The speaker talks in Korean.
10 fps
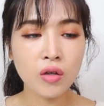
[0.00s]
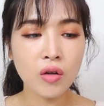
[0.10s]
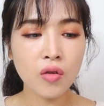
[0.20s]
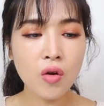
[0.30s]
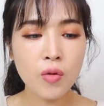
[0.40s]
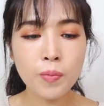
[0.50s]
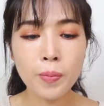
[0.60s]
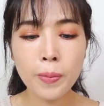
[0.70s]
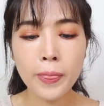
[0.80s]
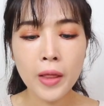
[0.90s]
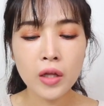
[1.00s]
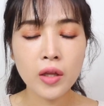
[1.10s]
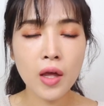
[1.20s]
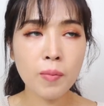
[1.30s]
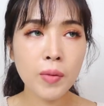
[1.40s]
그래서
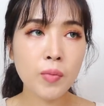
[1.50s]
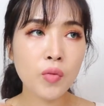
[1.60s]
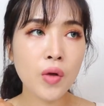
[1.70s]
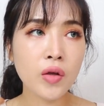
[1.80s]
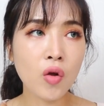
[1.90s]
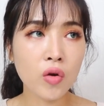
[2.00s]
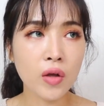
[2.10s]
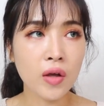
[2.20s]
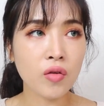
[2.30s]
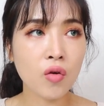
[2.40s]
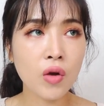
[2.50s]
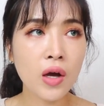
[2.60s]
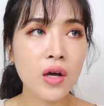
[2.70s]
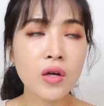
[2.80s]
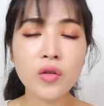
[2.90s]
내 피부의 결
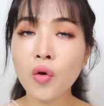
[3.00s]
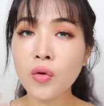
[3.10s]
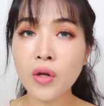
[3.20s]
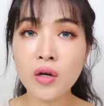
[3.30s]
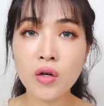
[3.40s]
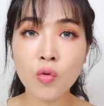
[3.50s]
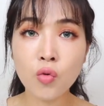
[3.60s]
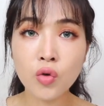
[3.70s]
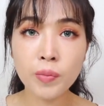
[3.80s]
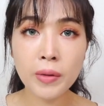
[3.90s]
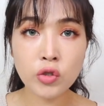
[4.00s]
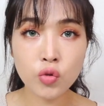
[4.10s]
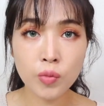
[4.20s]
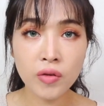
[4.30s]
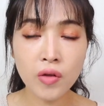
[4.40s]
개선과 영양을
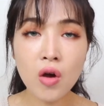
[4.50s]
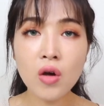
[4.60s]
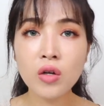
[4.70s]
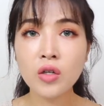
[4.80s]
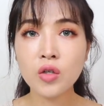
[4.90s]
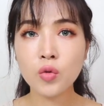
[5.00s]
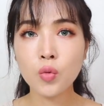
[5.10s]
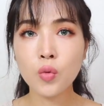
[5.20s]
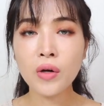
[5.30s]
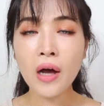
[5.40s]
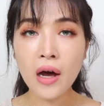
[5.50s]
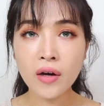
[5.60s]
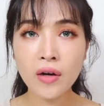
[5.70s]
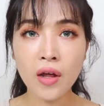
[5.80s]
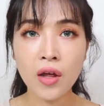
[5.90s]
공급해주면서 또
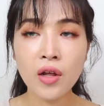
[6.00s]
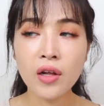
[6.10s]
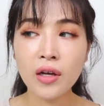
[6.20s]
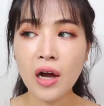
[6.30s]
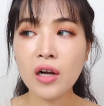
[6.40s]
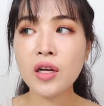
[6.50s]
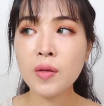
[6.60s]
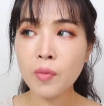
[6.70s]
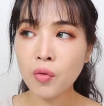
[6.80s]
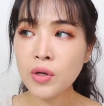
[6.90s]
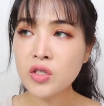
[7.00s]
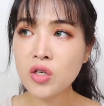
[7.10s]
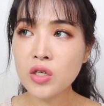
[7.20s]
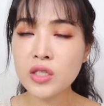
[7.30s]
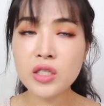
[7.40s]
가을에 가을 이번
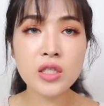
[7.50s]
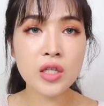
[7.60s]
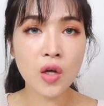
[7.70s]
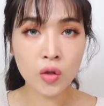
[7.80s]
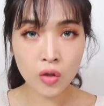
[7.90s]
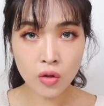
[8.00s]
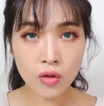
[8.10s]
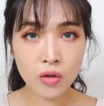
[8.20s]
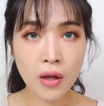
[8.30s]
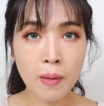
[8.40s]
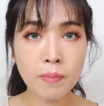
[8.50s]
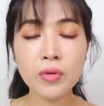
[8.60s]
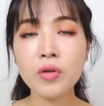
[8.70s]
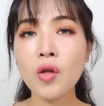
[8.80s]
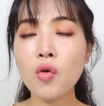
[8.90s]
환절기 시즌에 어떤
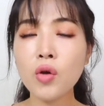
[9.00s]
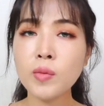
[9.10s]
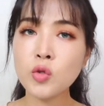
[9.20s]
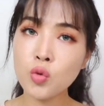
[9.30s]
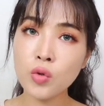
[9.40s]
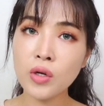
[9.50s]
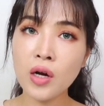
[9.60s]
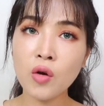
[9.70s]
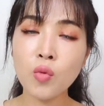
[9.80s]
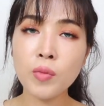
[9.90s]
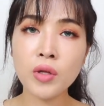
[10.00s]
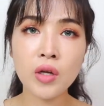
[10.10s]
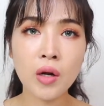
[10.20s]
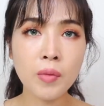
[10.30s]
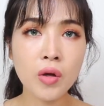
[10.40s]
앰플을 사용하면 좋을까
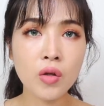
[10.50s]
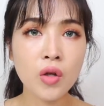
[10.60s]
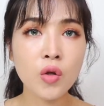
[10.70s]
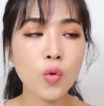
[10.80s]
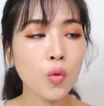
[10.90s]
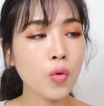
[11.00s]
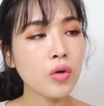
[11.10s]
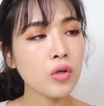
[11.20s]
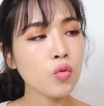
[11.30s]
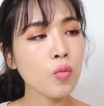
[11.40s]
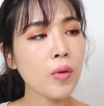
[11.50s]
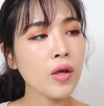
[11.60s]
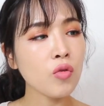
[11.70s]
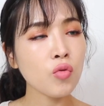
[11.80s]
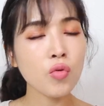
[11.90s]
고민이라면 이거를 또
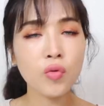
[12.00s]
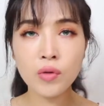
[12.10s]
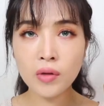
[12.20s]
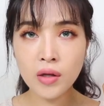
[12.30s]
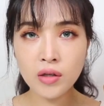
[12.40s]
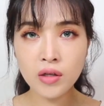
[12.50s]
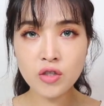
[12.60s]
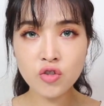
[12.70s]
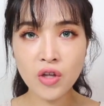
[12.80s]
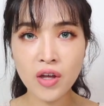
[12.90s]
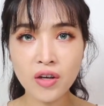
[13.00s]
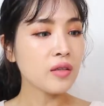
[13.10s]
매일 눈으로 스캔을 해주세요.